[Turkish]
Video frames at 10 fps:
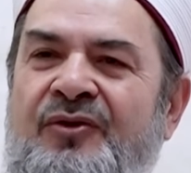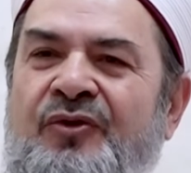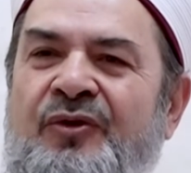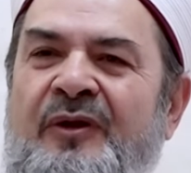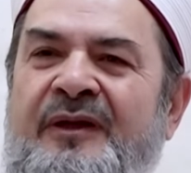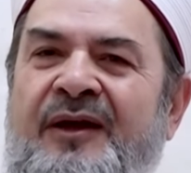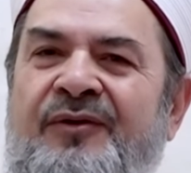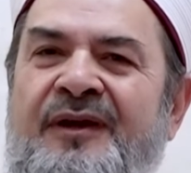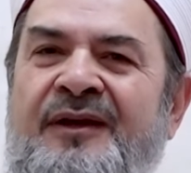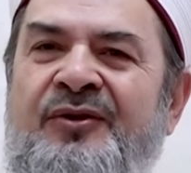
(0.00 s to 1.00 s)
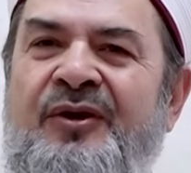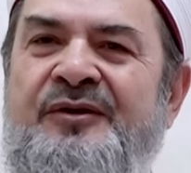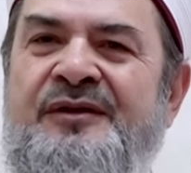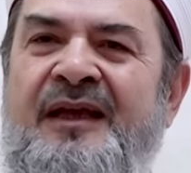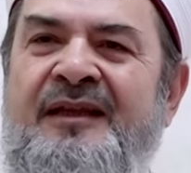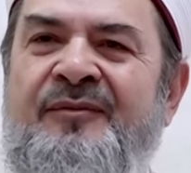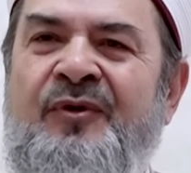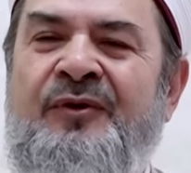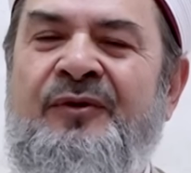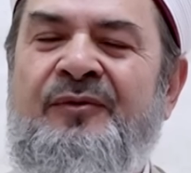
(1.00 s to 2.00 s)
Gül devrini görseydim
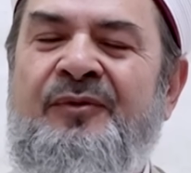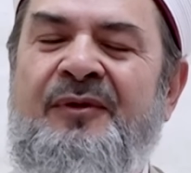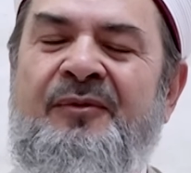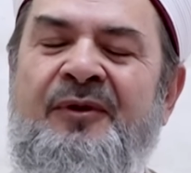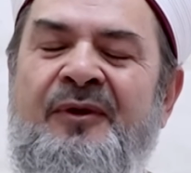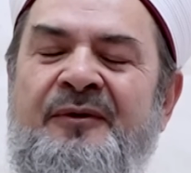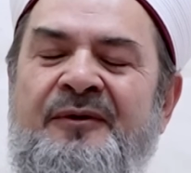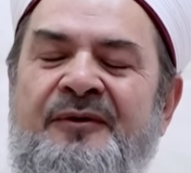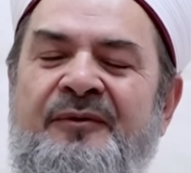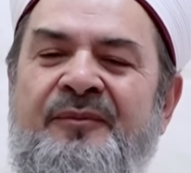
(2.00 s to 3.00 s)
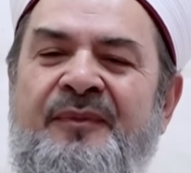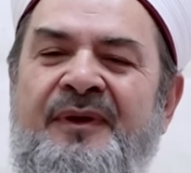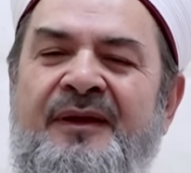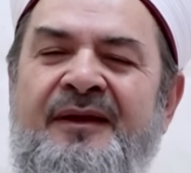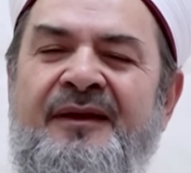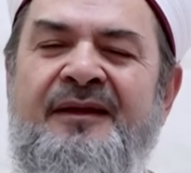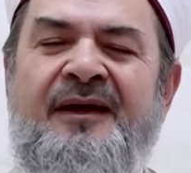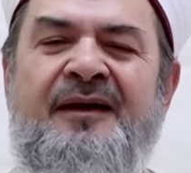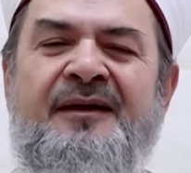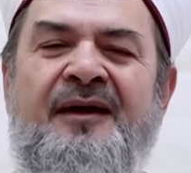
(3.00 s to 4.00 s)
onun bülbül olurdum.
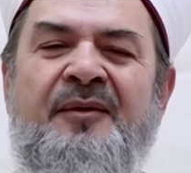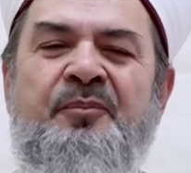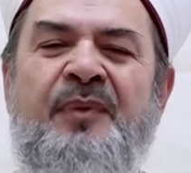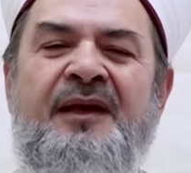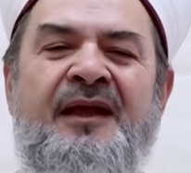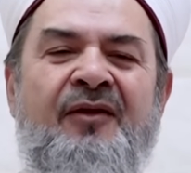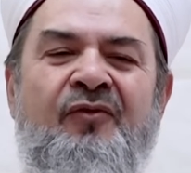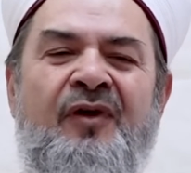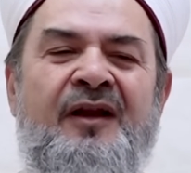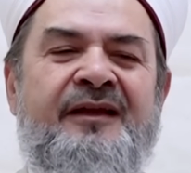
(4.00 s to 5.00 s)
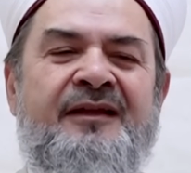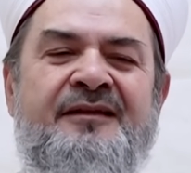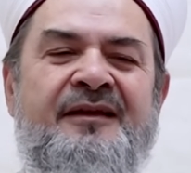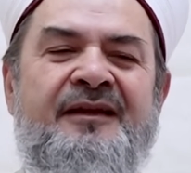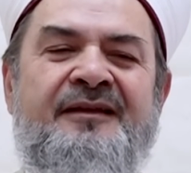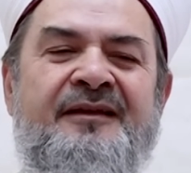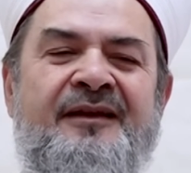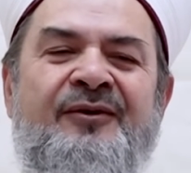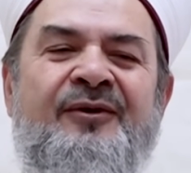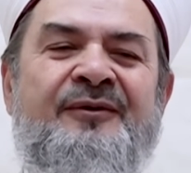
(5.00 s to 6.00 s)
Ya Rab beni evvel getireydin
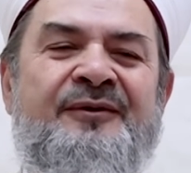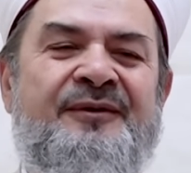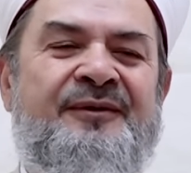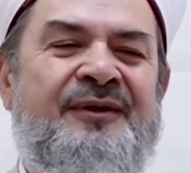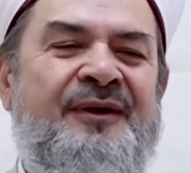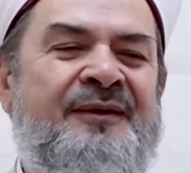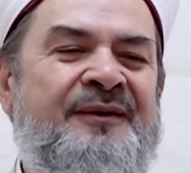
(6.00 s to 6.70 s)
ne olurdu diyor.